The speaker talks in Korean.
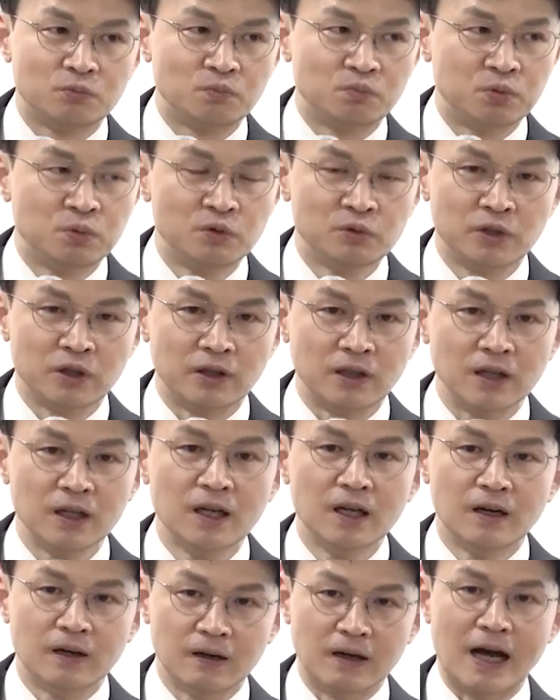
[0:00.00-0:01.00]

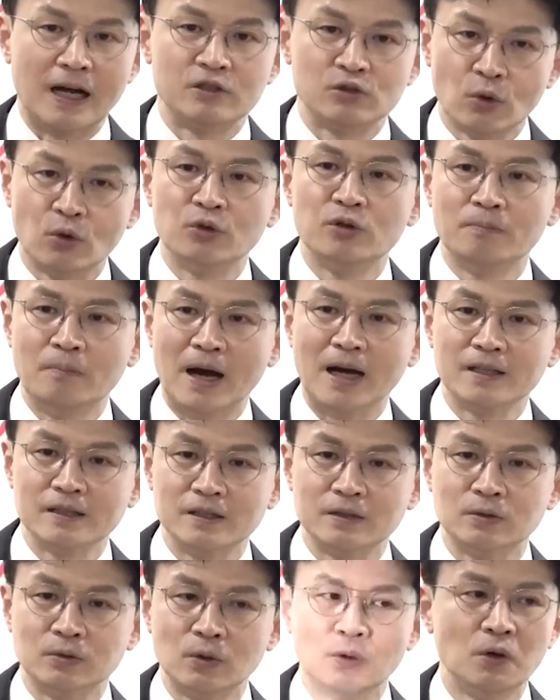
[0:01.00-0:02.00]
부분들을 가져오는
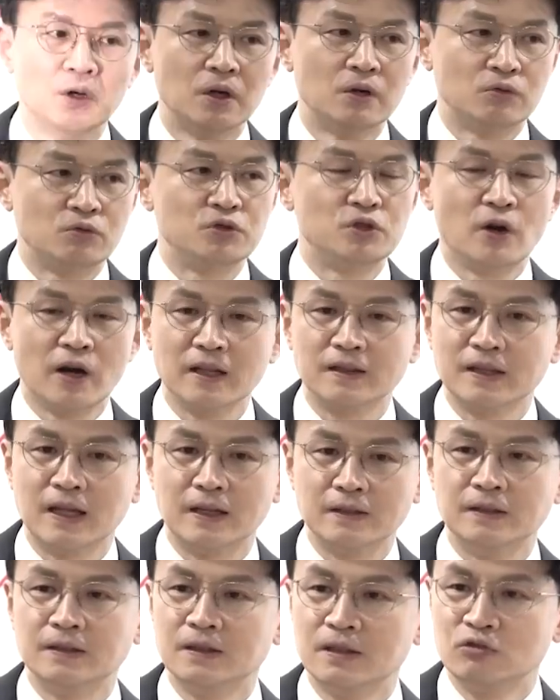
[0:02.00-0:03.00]
방식으로
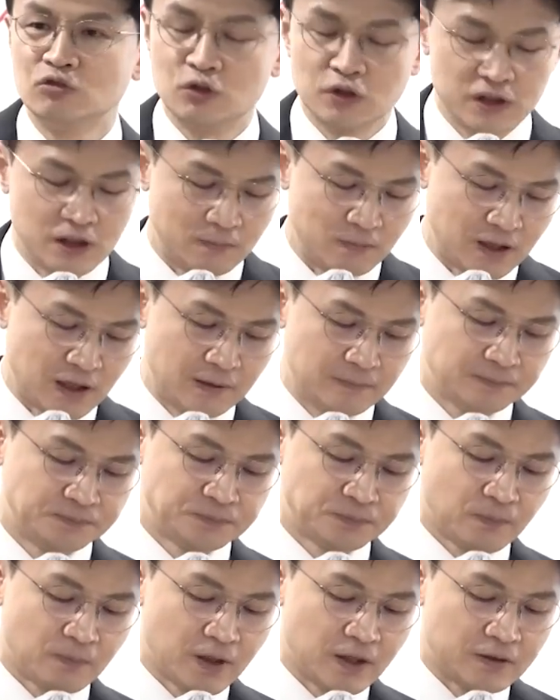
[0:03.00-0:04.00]
규정했다는 취지입니다.
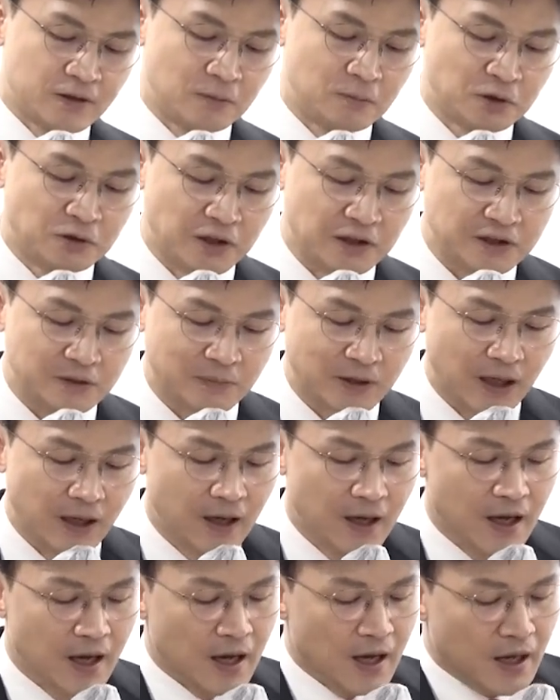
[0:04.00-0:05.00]
설명드리겠습니다.
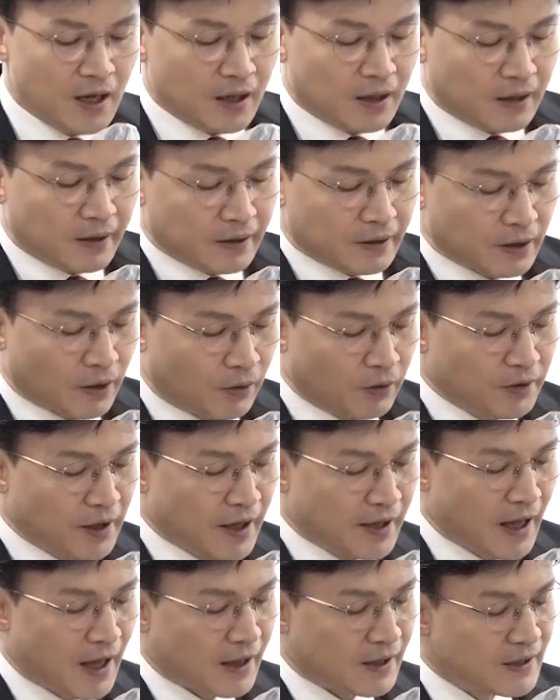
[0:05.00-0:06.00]

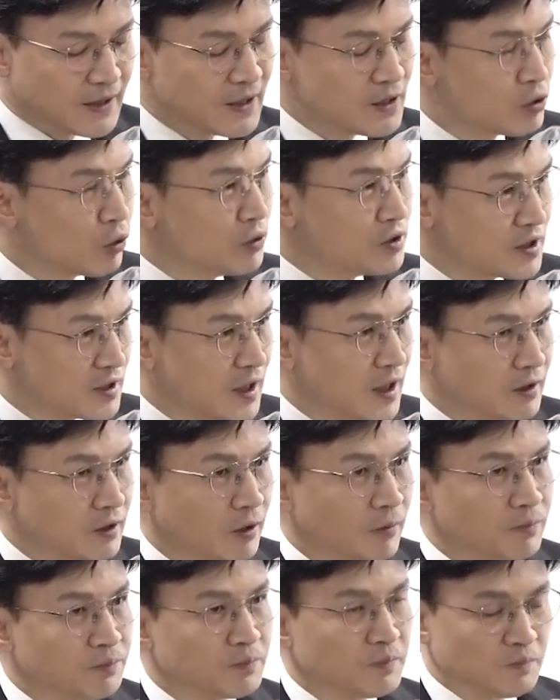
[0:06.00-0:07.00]
현행의 기존
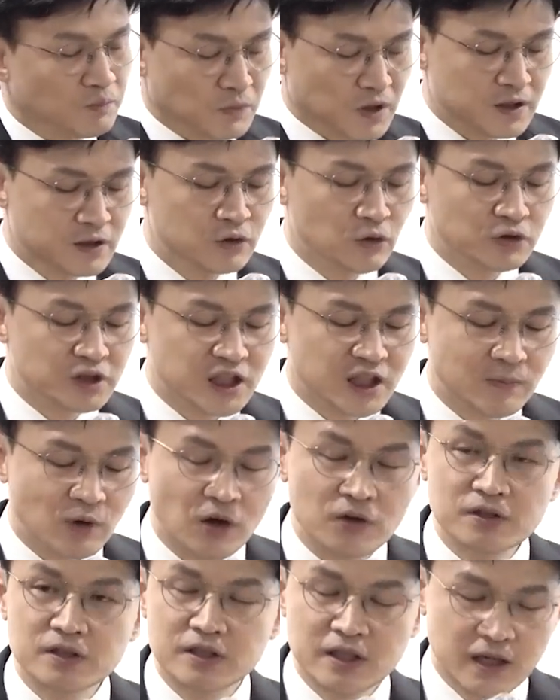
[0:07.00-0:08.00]
시행령, 지금
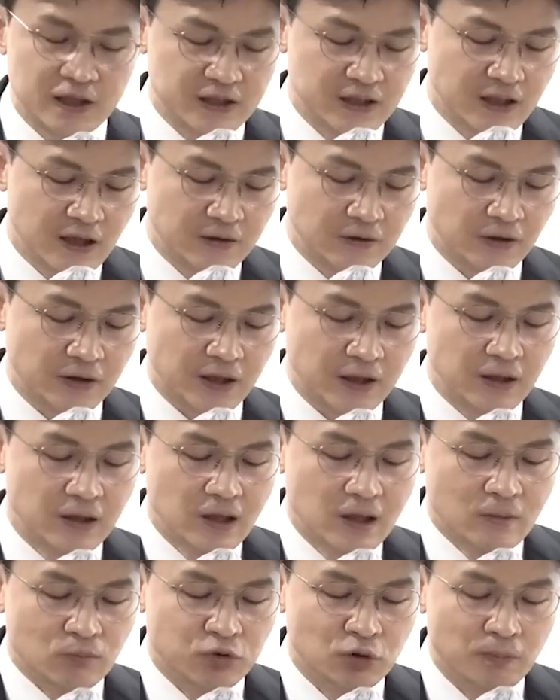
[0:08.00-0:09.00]
현재 시행령이
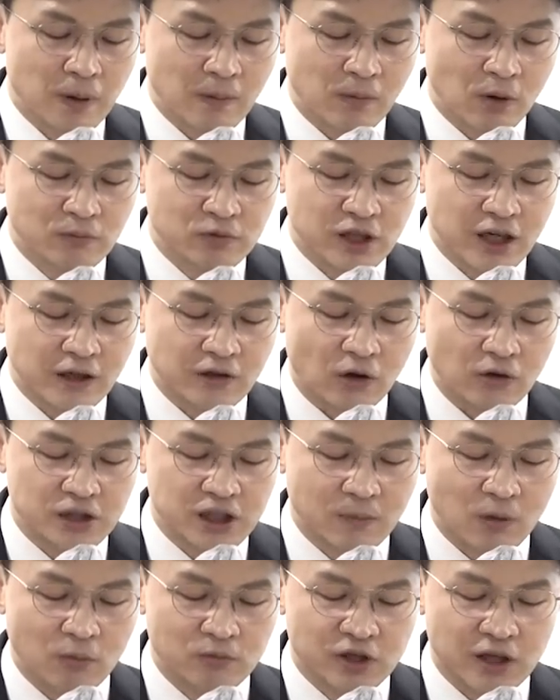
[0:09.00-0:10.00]
부패범죄나
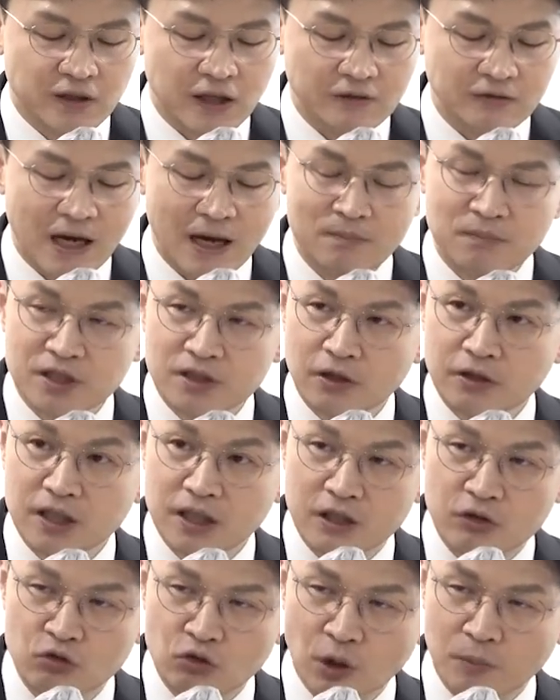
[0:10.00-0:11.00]
경제범죄에 대해서 합리적인
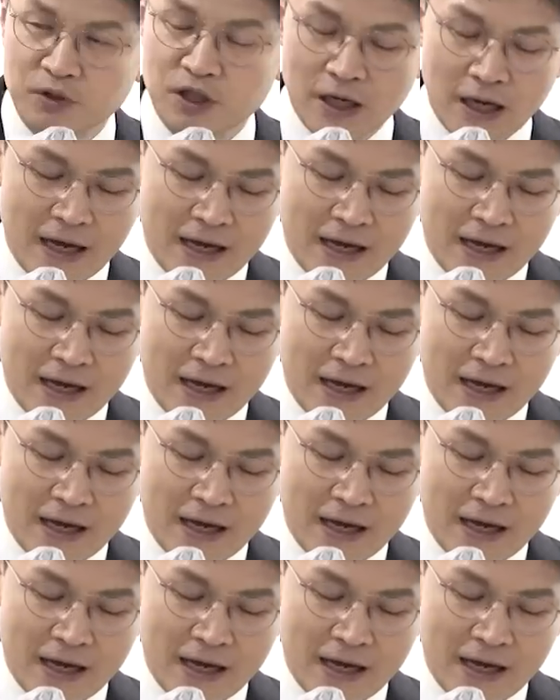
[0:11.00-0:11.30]
기준 없이